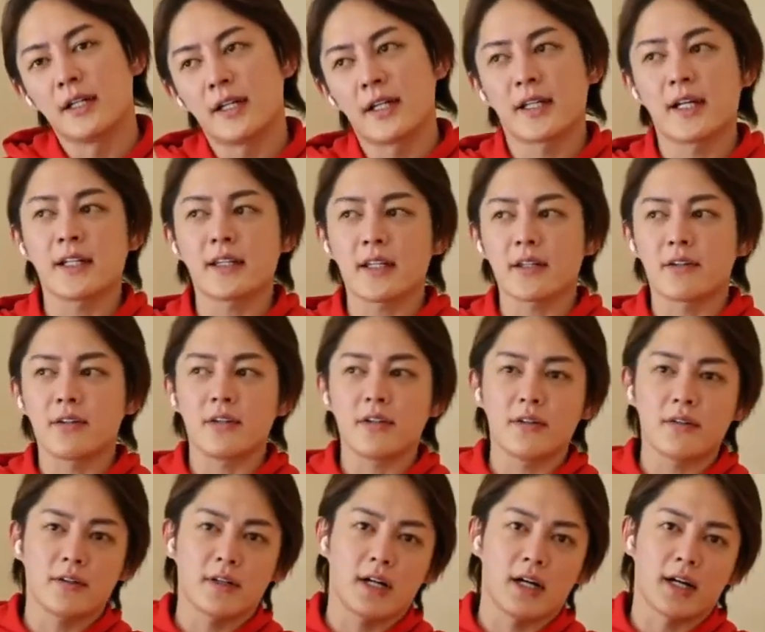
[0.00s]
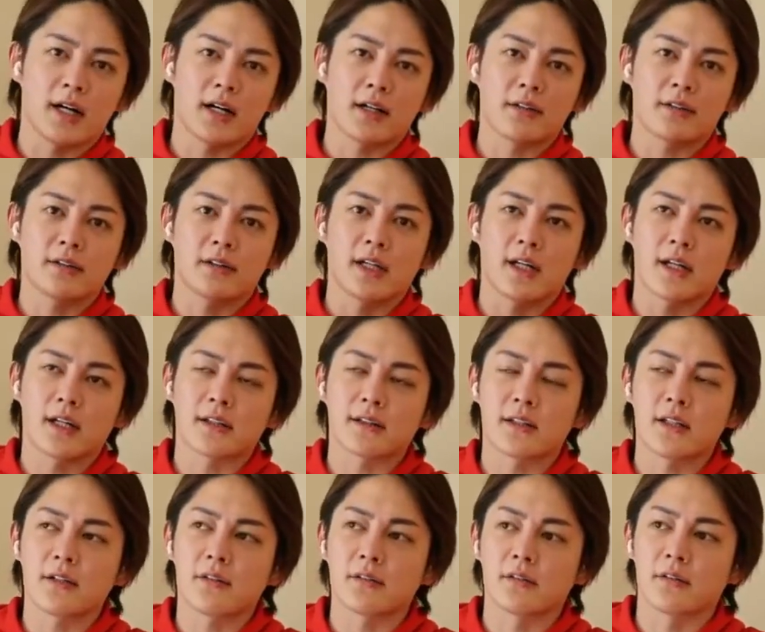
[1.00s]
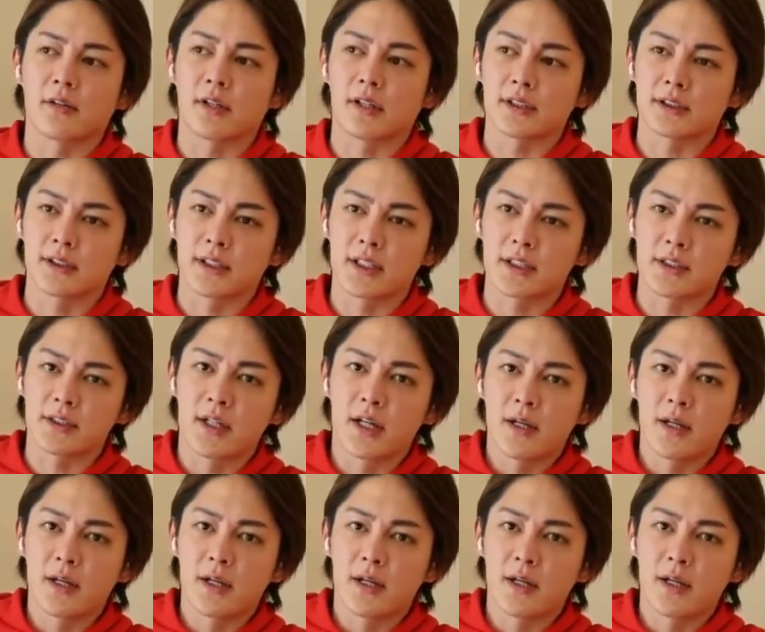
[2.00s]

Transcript: え大体給料が上がる上がっていくのはですね、